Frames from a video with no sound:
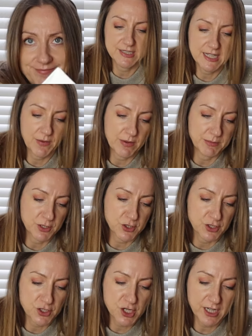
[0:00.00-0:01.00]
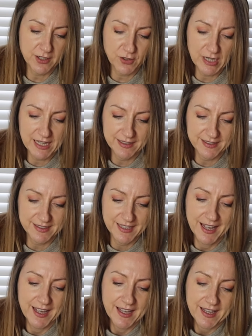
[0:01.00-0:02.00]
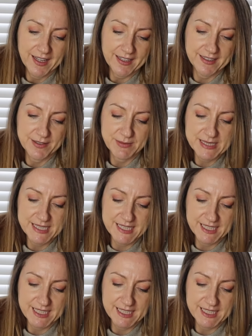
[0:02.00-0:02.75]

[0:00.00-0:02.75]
Dostałam jeszcze czekolady e,